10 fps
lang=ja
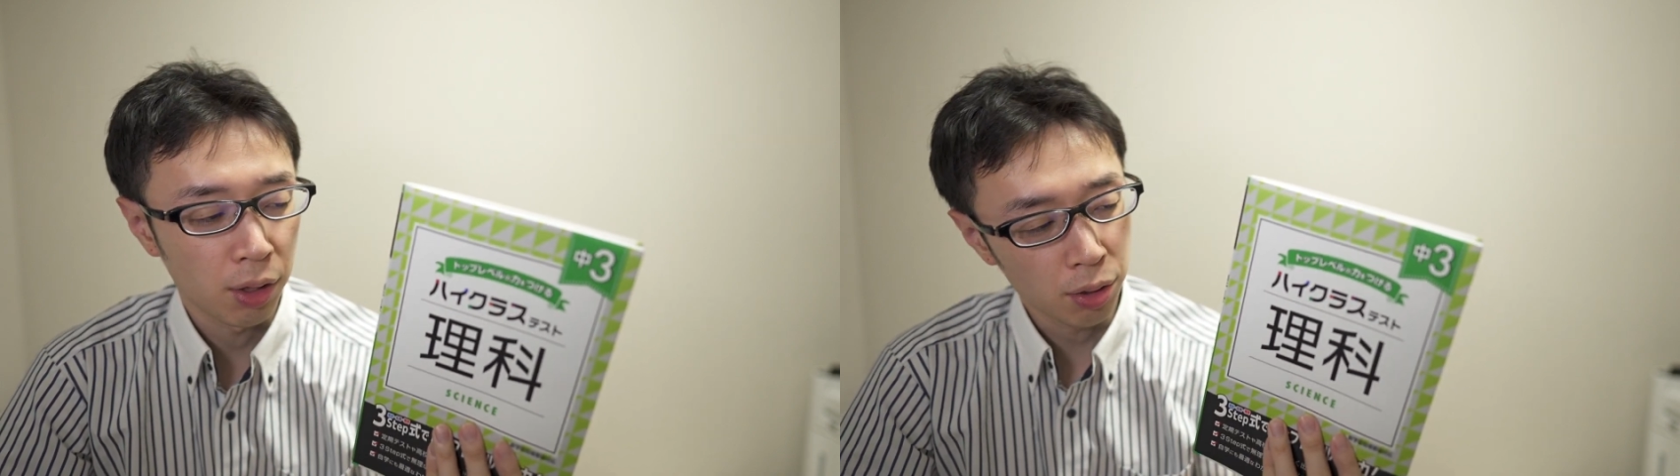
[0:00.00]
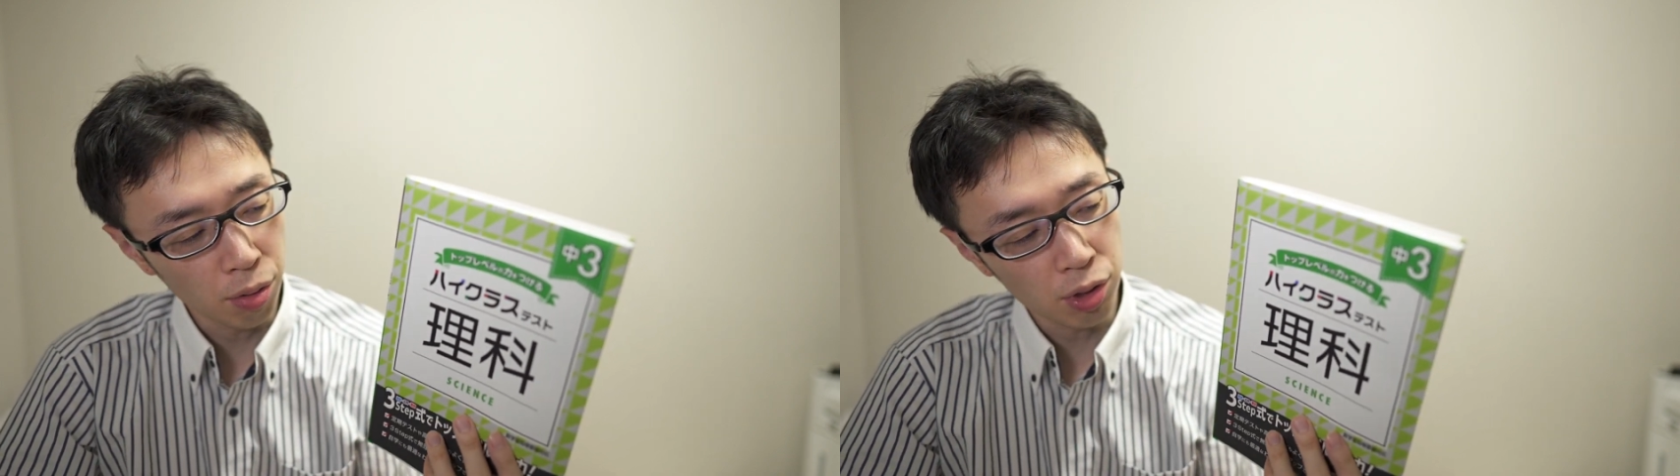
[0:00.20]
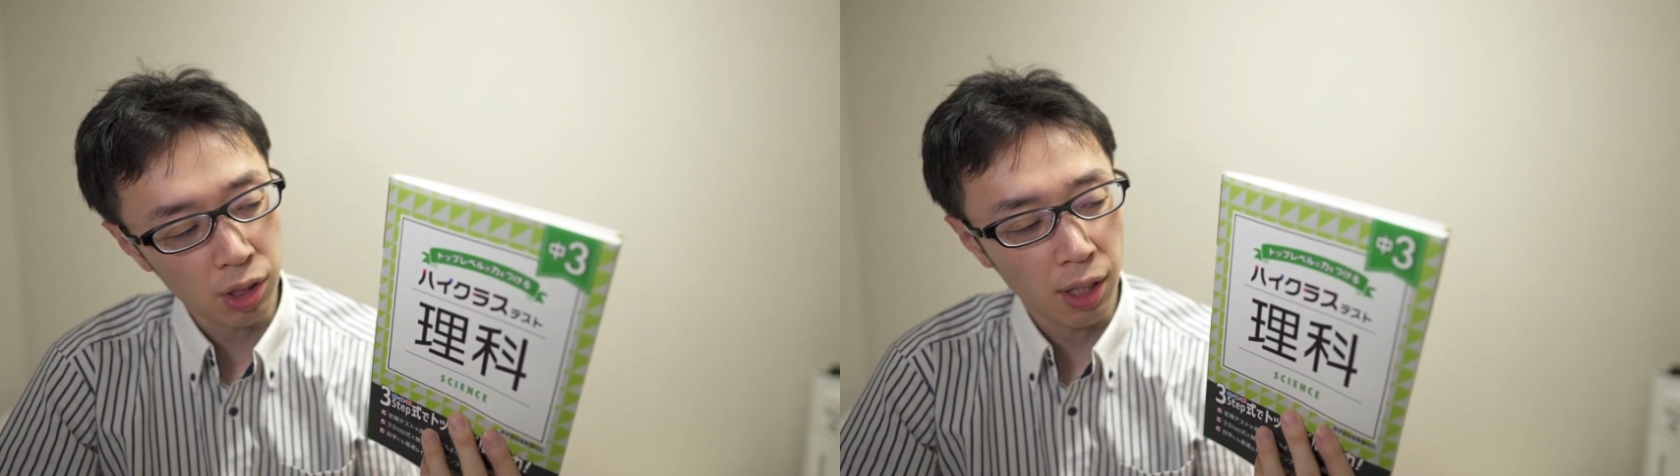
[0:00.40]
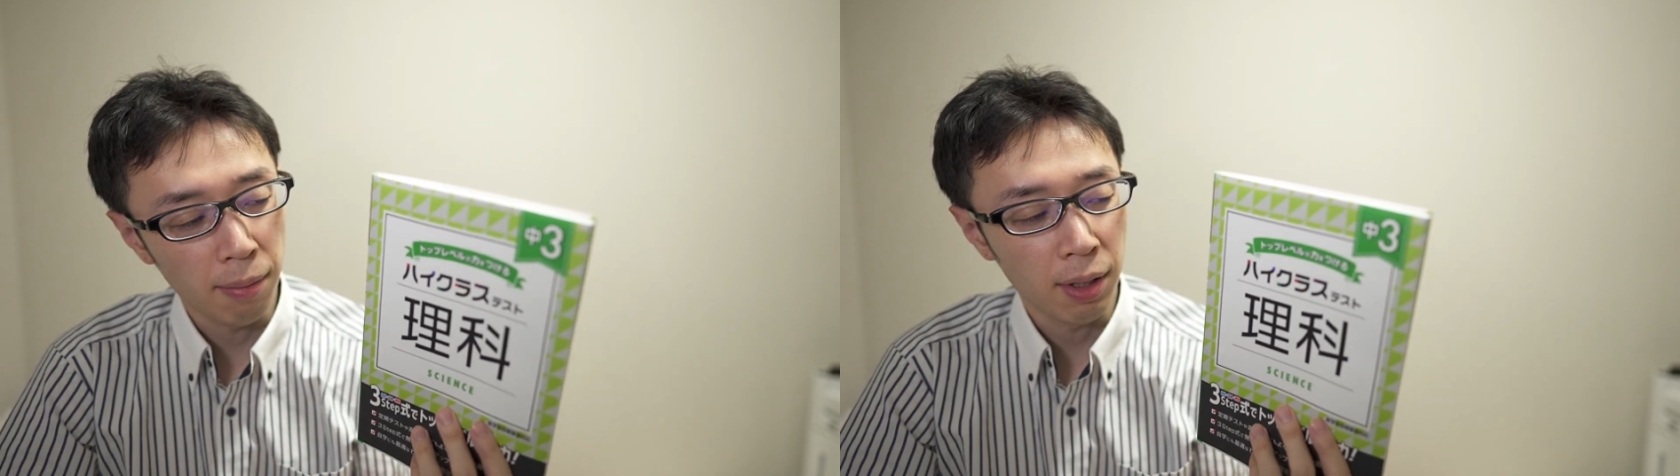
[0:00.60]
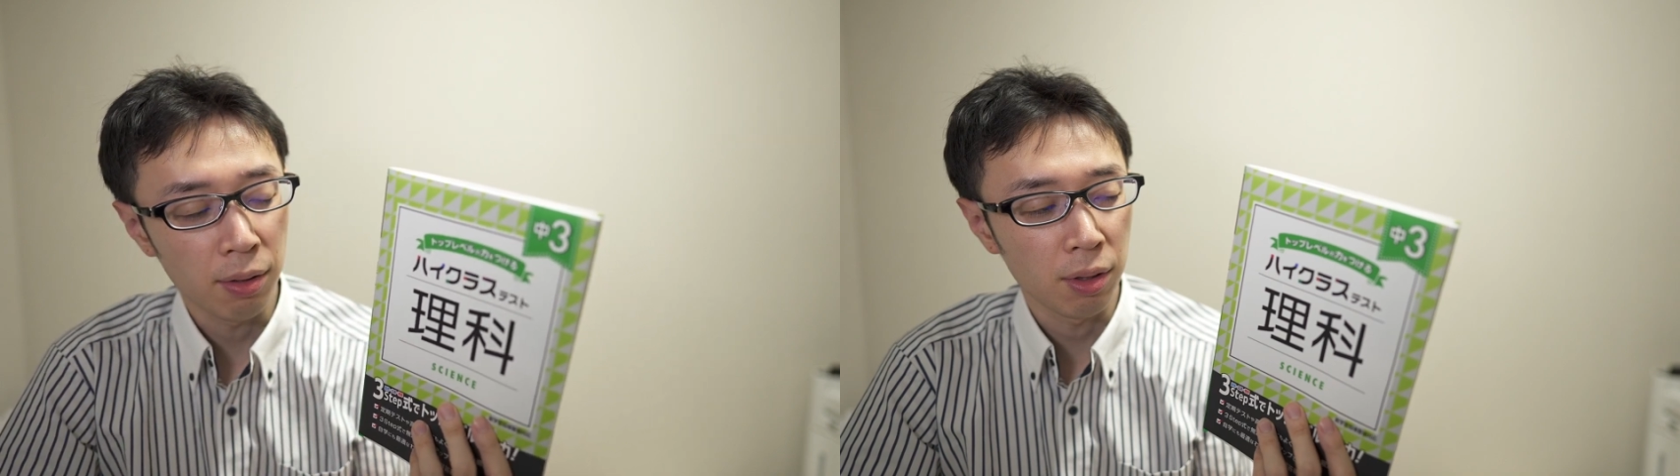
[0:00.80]
少し
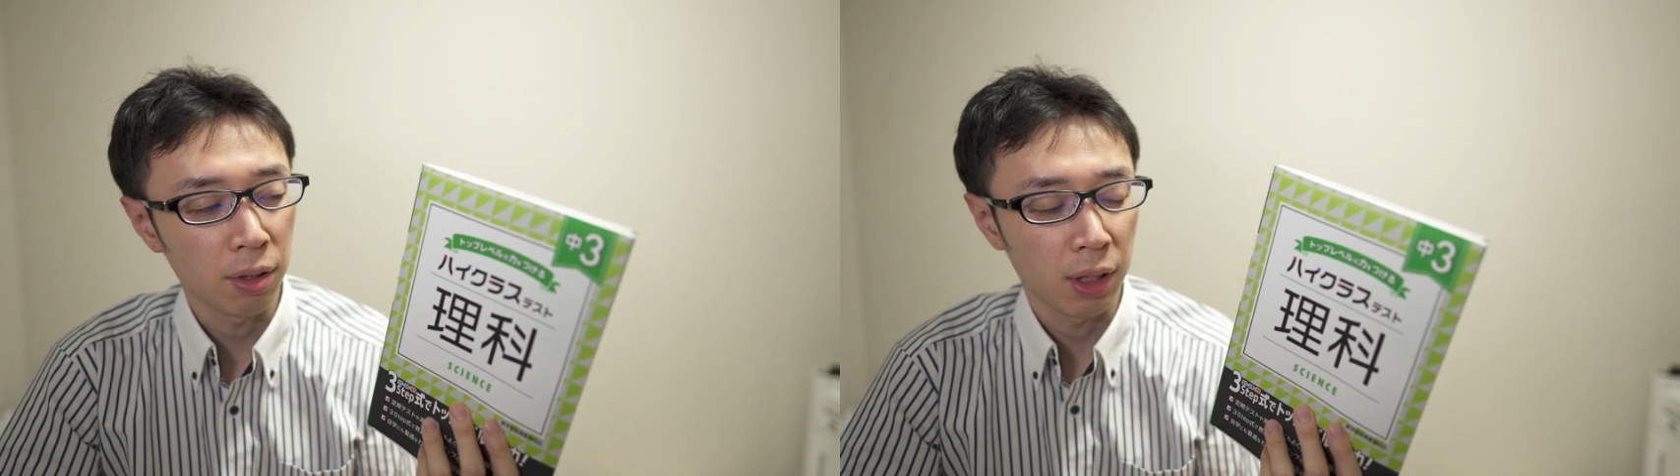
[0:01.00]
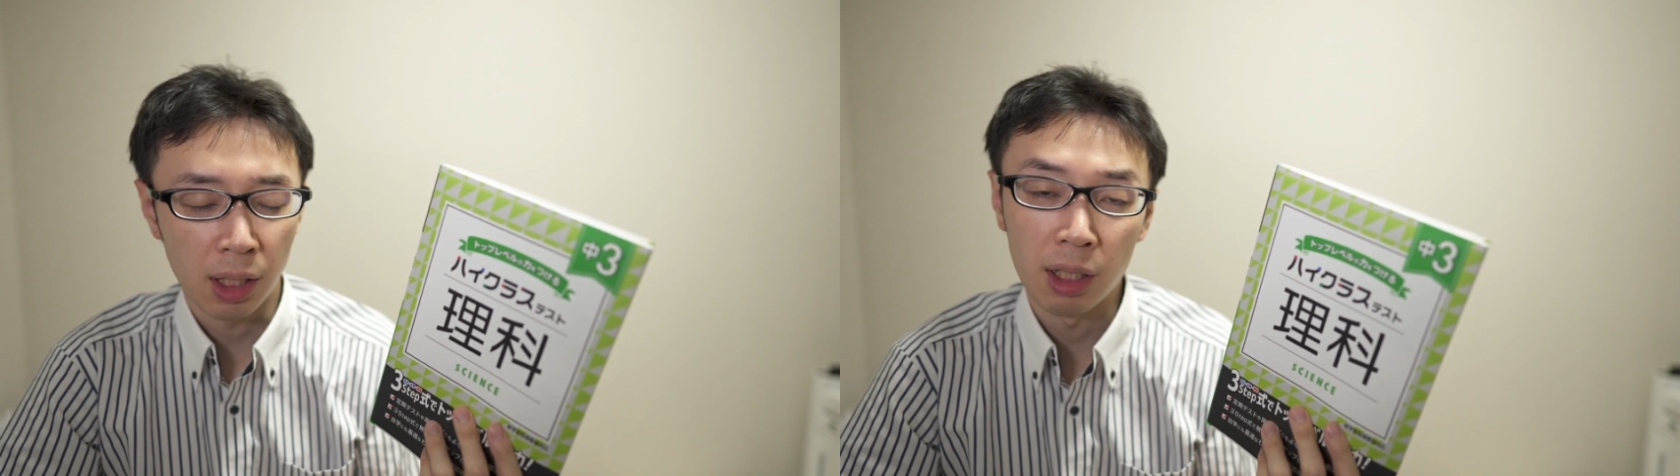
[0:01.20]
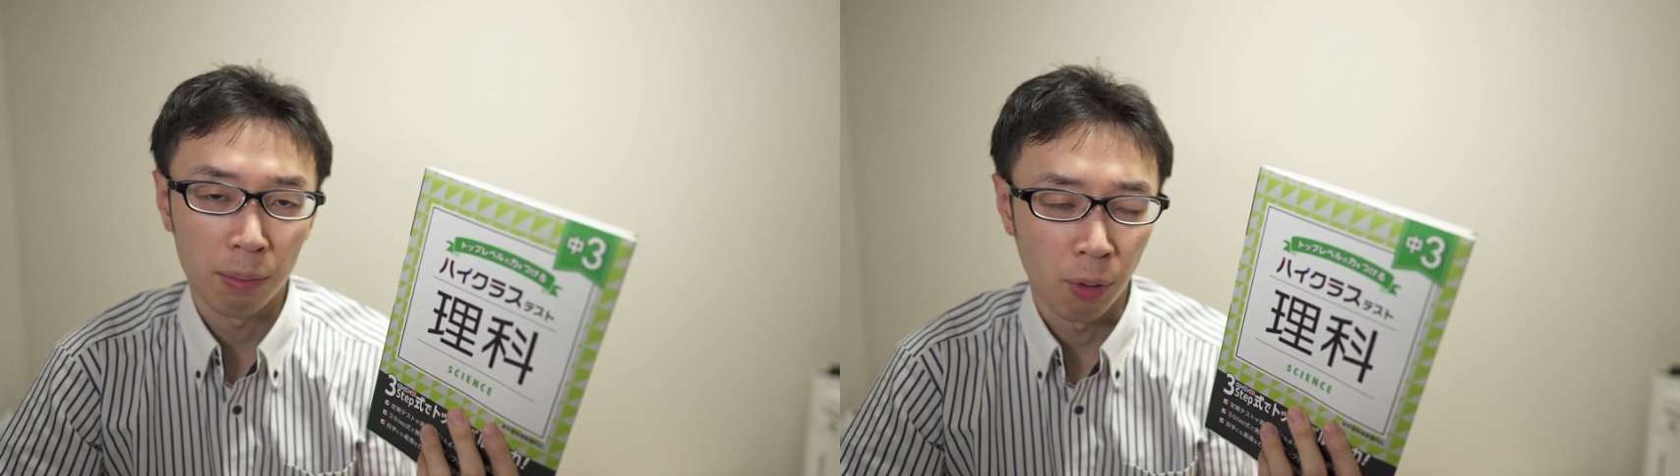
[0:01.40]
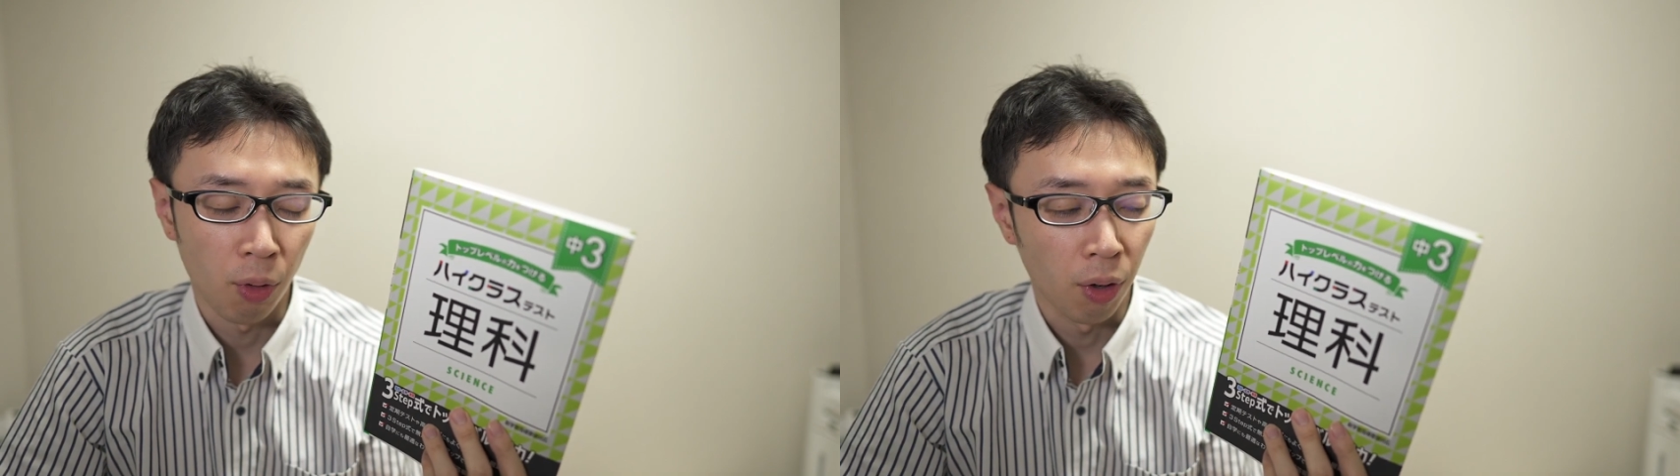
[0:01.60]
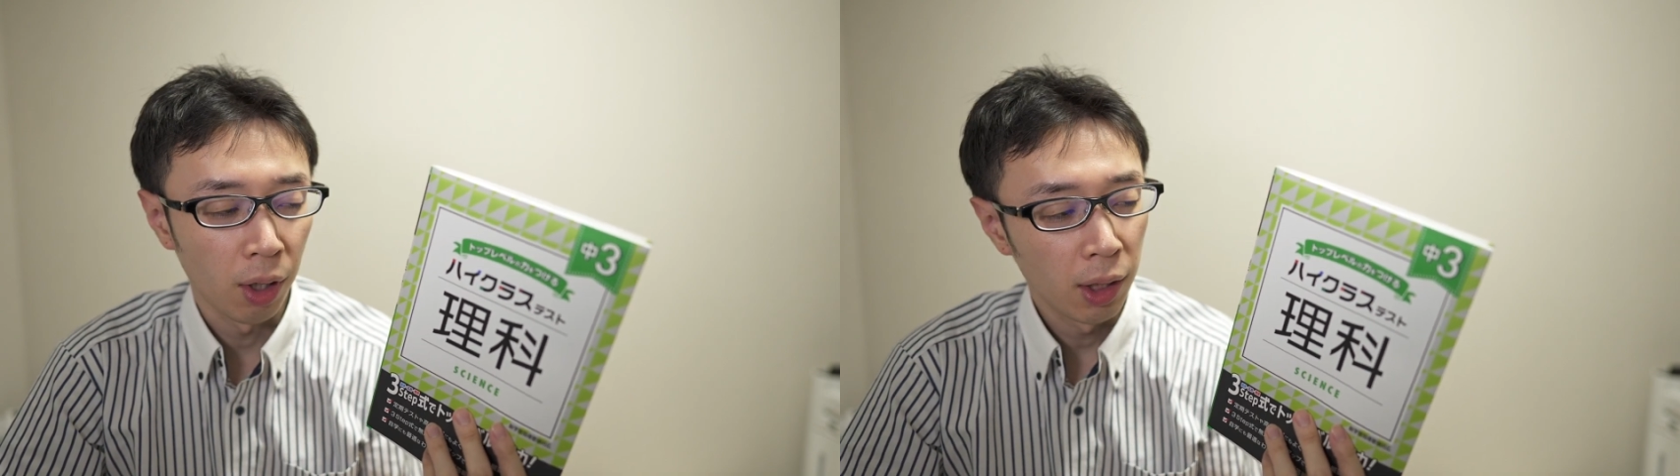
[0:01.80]
レベル的に
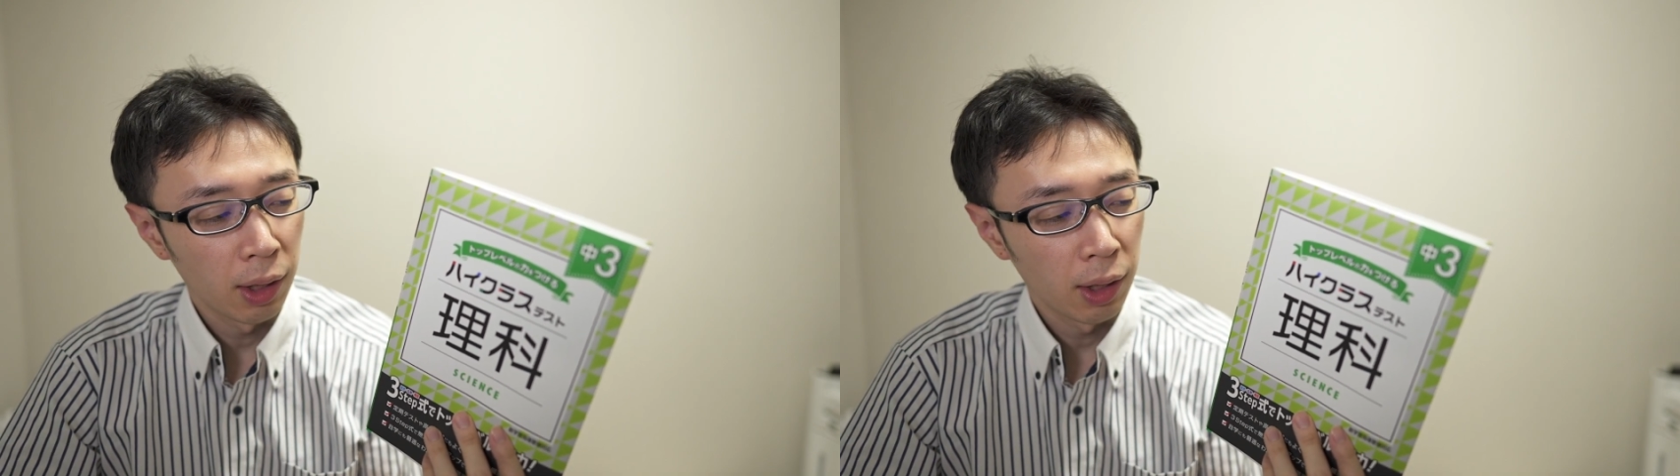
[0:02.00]
も